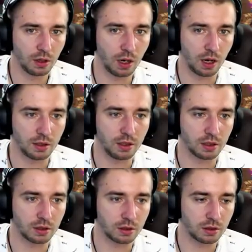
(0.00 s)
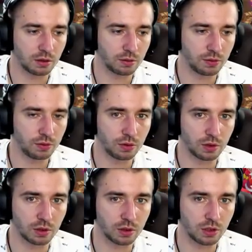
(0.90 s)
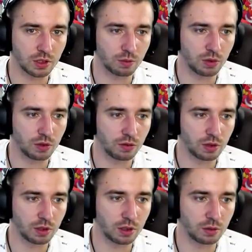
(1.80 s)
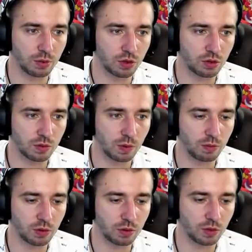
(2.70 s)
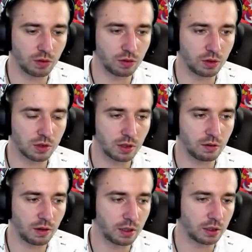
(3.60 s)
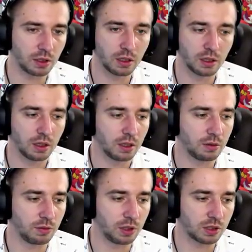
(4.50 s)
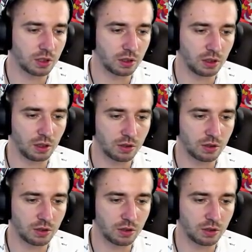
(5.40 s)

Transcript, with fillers: А, нет. Фу ты, сейчас бы его открыл, пришлось бы потом кого-то сливать. Мне же надо на